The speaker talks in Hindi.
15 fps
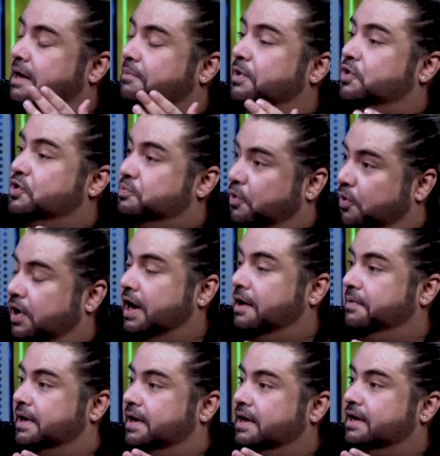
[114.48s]
सामने कुछ बोलना
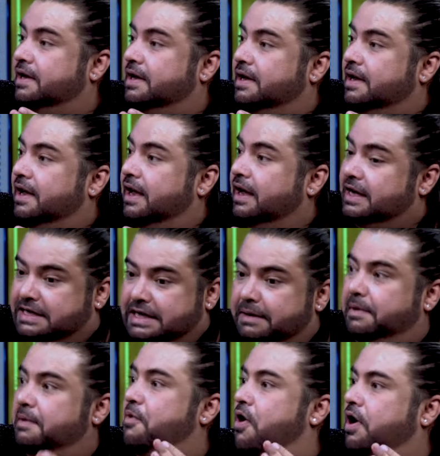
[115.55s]
भी ना किसी
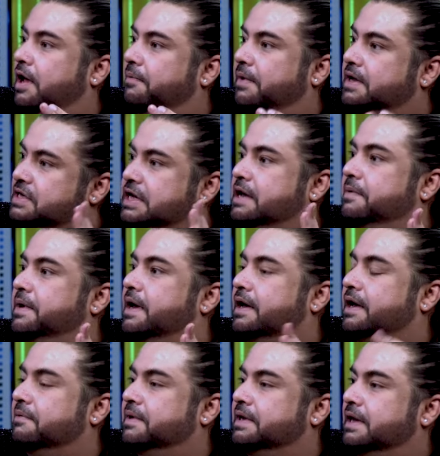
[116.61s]
भी मौके पे अजीब ही है
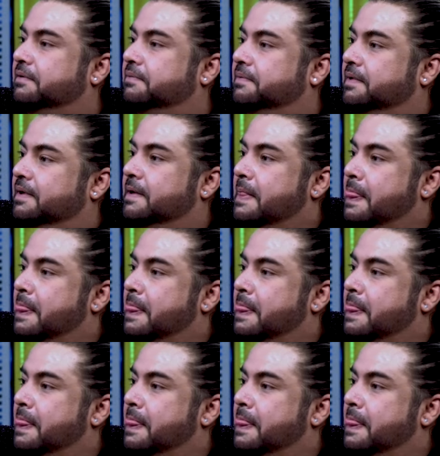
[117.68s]
कि मतलब अच्छा